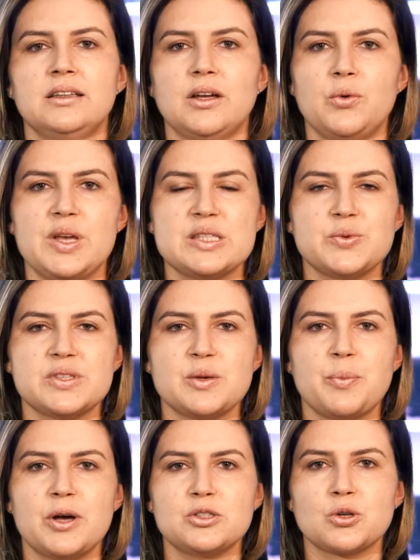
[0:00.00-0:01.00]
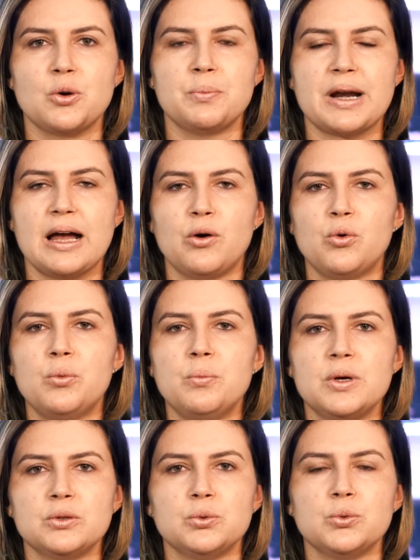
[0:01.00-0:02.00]
Então esse você pode comprar
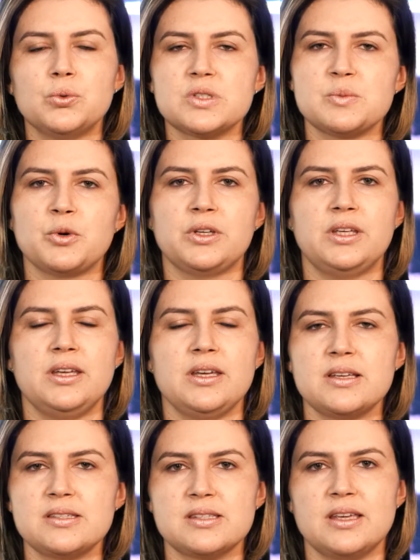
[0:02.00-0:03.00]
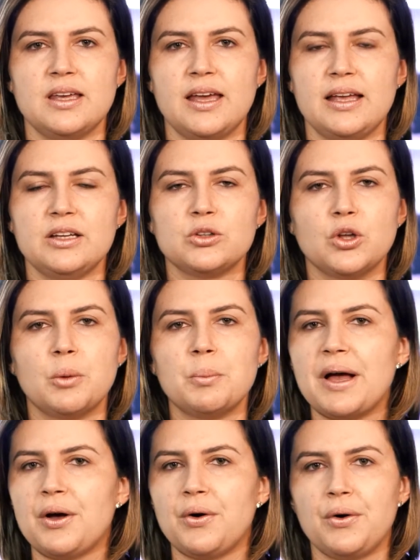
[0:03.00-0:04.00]
uma, duas boquinhas que ele
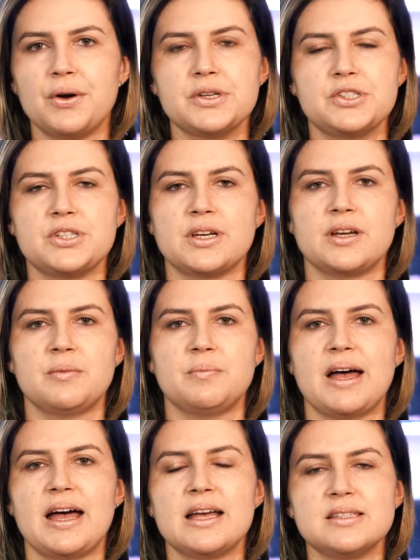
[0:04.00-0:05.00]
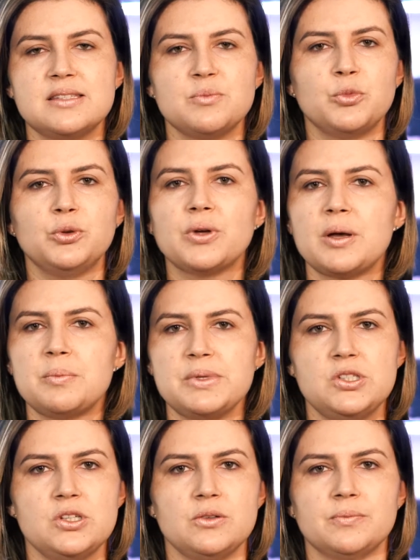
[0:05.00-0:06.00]
toma rocha, base, muito
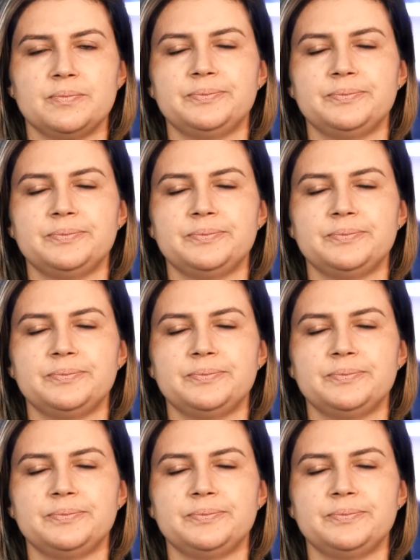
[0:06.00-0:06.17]
rapidinho.